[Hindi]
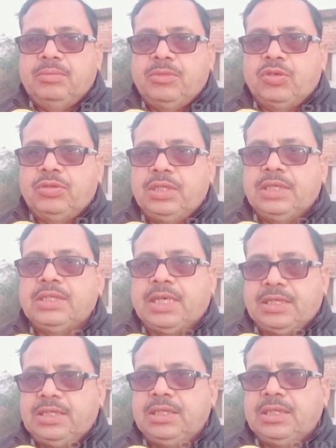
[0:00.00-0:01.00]
महोदय
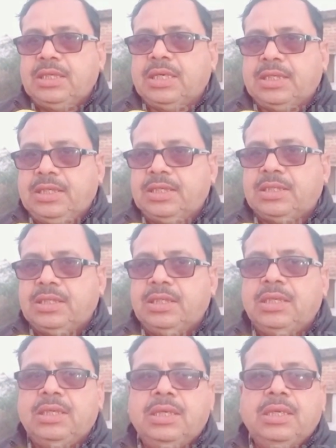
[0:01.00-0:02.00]
झांसी के आदेश से
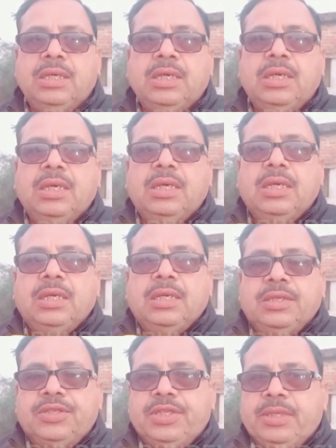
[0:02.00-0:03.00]

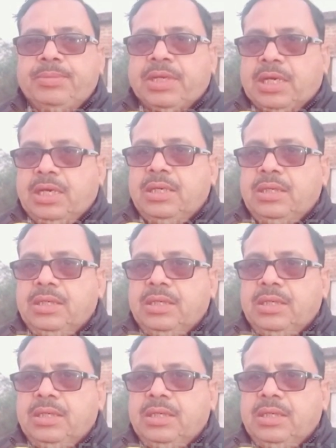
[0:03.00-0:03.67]
दीप नारायण